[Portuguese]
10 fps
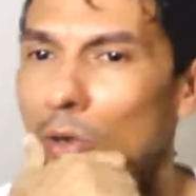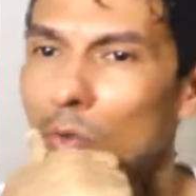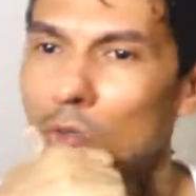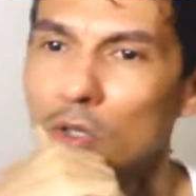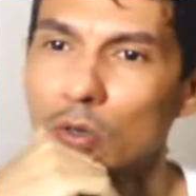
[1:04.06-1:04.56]

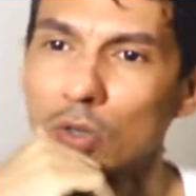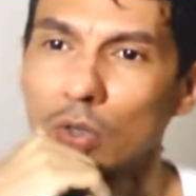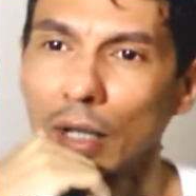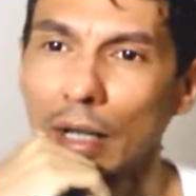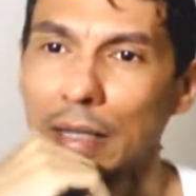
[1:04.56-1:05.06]
Os títulos são
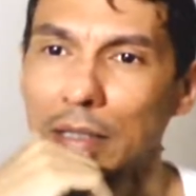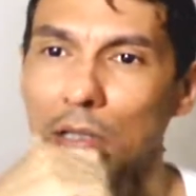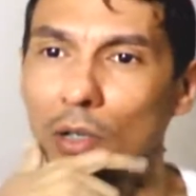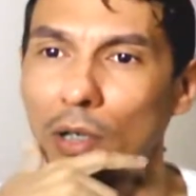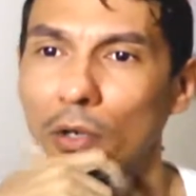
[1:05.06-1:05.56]
legais aqui, ó.
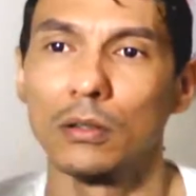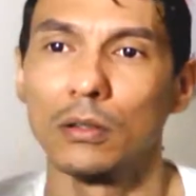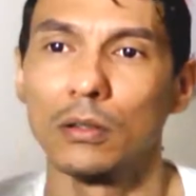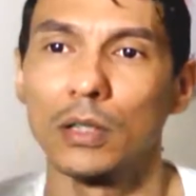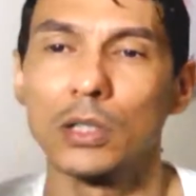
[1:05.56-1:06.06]
Quer ver, ó?
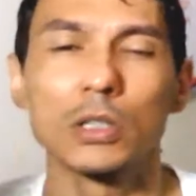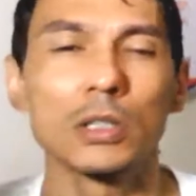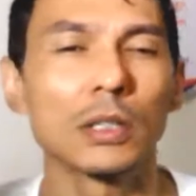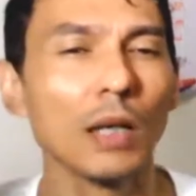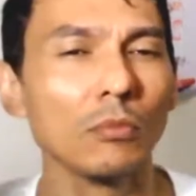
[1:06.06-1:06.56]

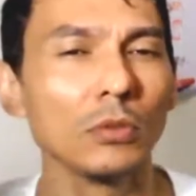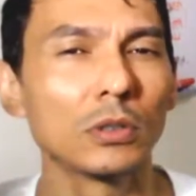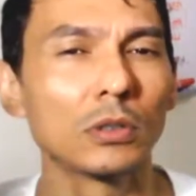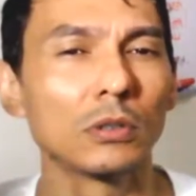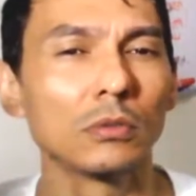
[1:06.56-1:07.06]
Estamos
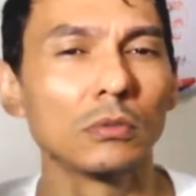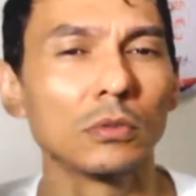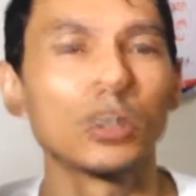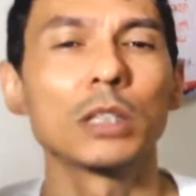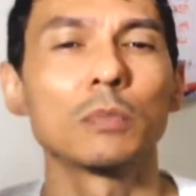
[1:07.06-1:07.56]

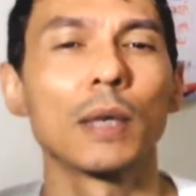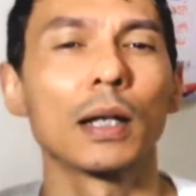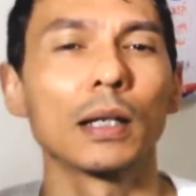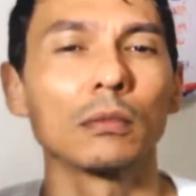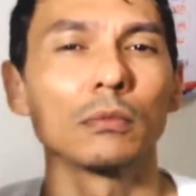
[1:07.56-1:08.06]
te
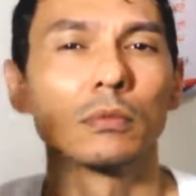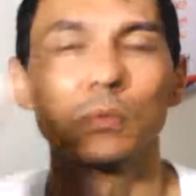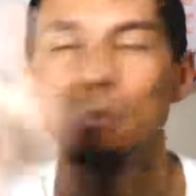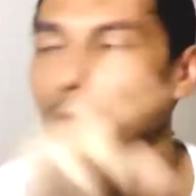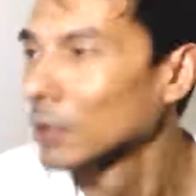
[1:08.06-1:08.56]
esperando.
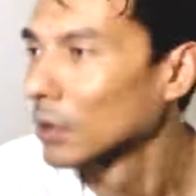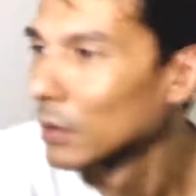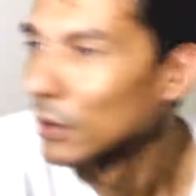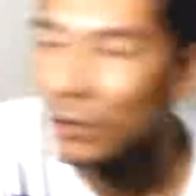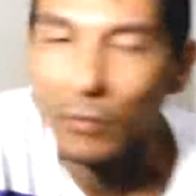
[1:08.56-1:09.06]

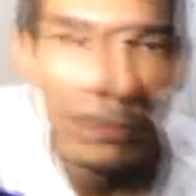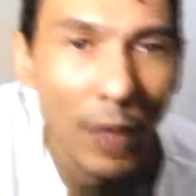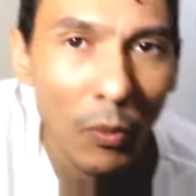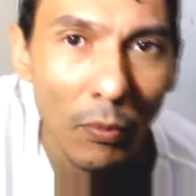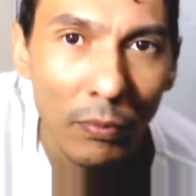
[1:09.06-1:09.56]

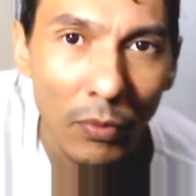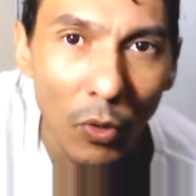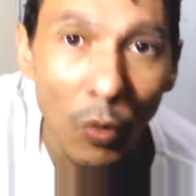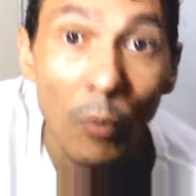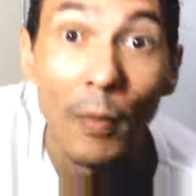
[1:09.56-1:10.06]
Irmão,
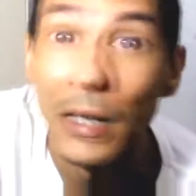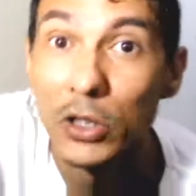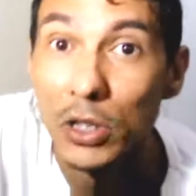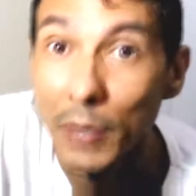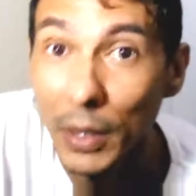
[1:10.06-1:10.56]
compra uma
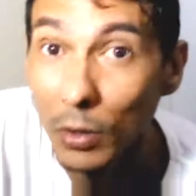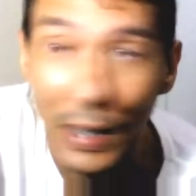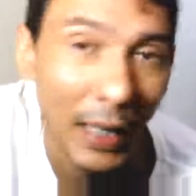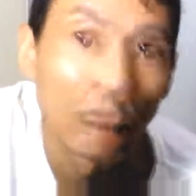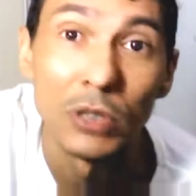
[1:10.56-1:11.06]
redinha bem ali no
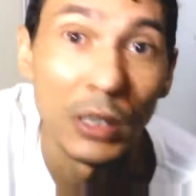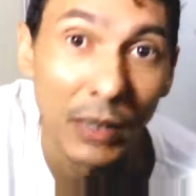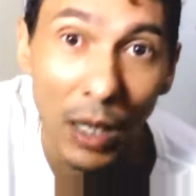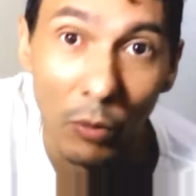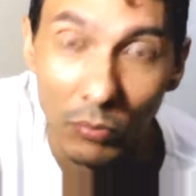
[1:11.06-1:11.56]
Mercado
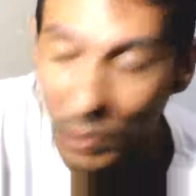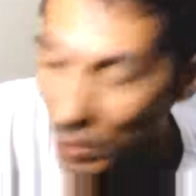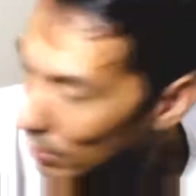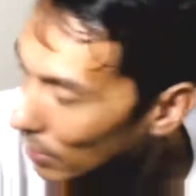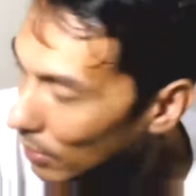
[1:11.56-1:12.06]
Central
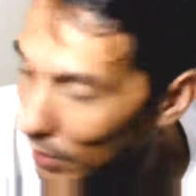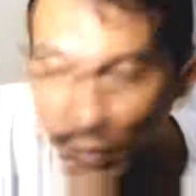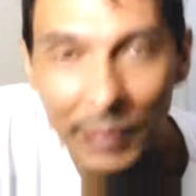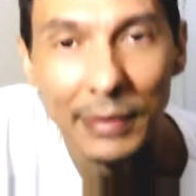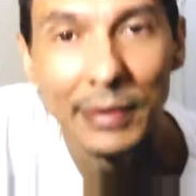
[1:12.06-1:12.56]

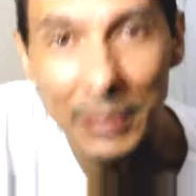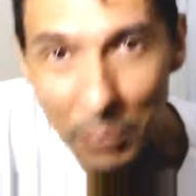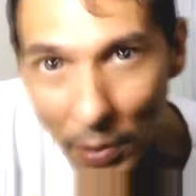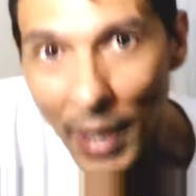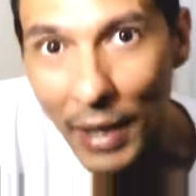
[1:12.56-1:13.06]
e
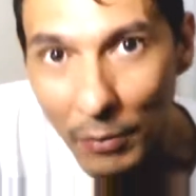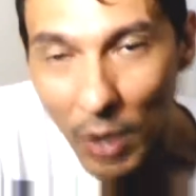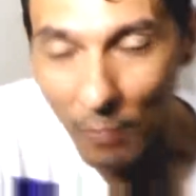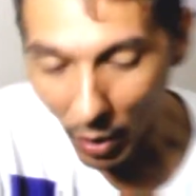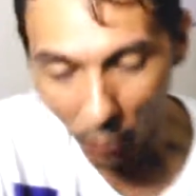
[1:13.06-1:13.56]
espera, meu
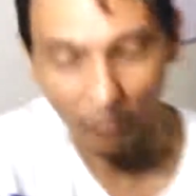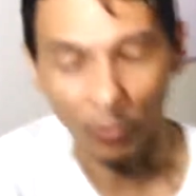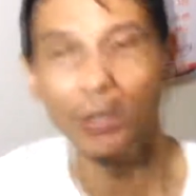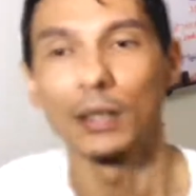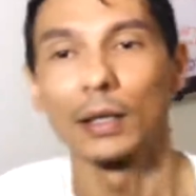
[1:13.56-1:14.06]
irmão,
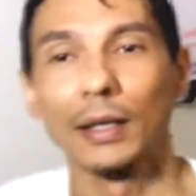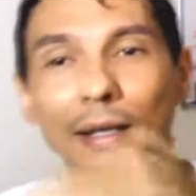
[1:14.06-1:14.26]
porque